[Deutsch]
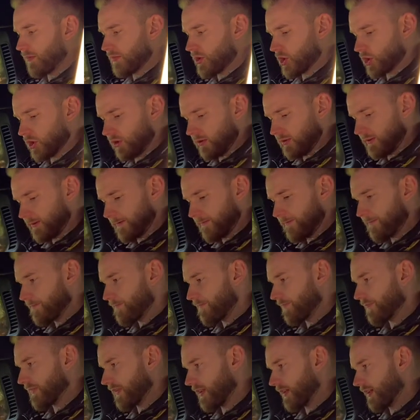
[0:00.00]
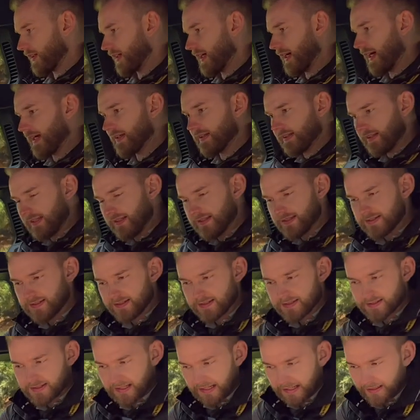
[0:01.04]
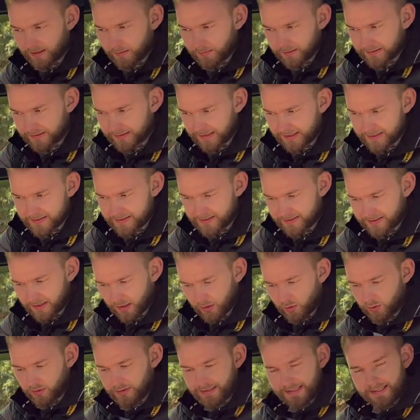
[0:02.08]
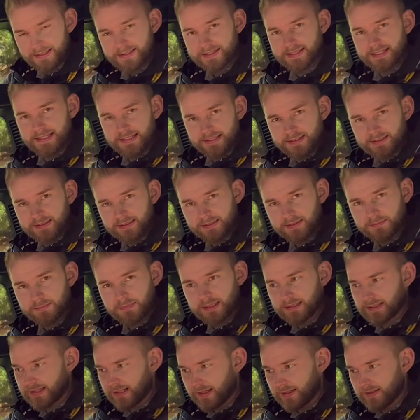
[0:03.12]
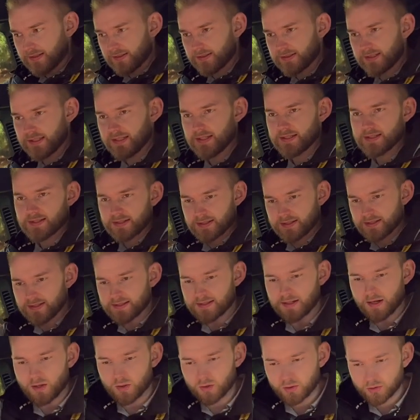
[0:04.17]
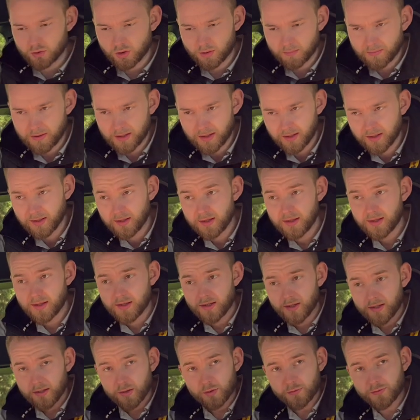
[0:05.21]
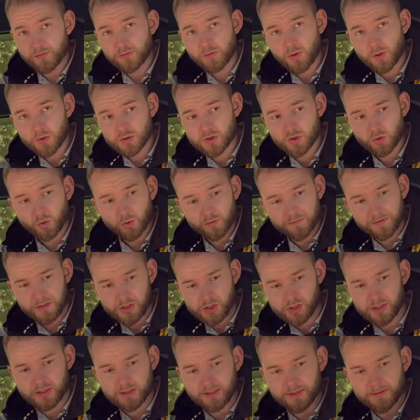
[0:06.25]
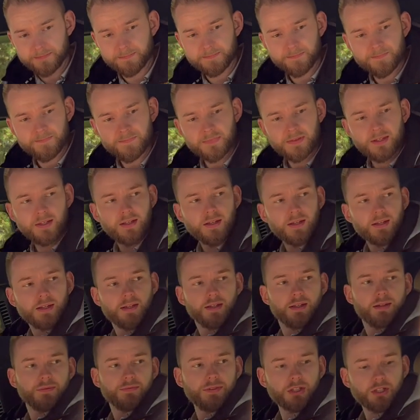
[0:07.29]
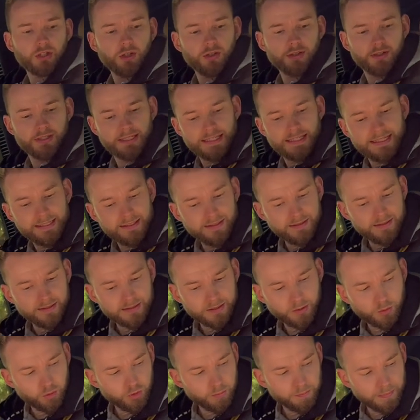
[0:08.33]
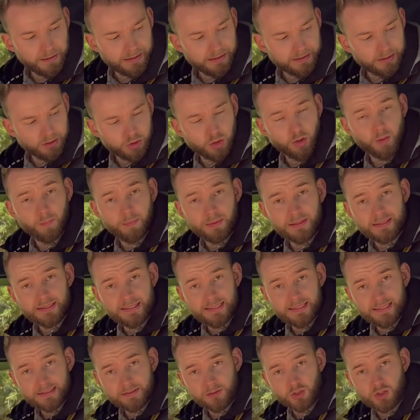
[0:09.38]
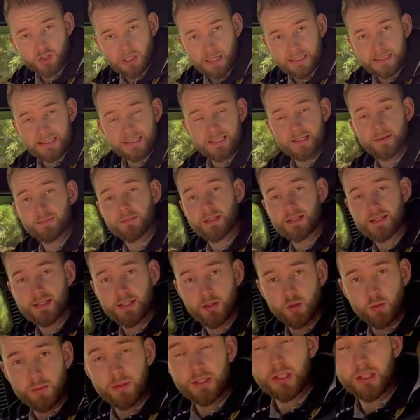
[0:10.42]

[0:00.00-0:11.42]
schon an den Sitz dran, aber der ist jetzt auch ganz hinten. Man kann diese Sitze auch nochmal vor und zurück verstellen. Wir können hinten die Rückbank komplett elektrisch einklappen. Das geht über die